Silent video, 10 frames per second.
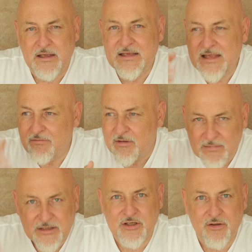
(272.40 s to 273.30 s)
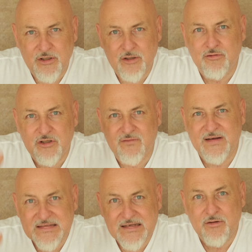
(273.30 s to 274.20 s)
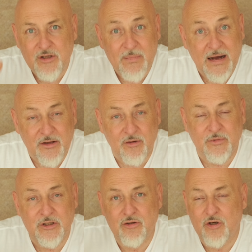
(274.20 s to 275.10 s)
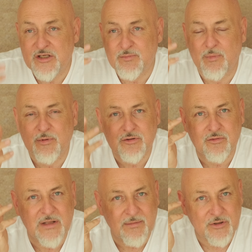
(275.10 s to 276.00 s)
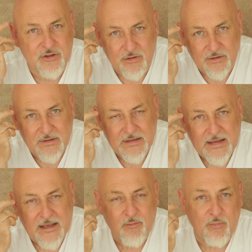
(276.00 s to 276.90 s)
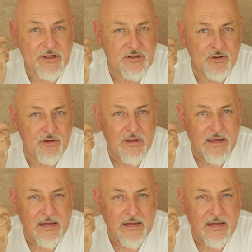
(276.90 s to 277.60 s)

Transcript: i nie wiem, dlaczego niektórzy z Was tego nie mają, i to jest po prostu dla mnie szok, bo jest to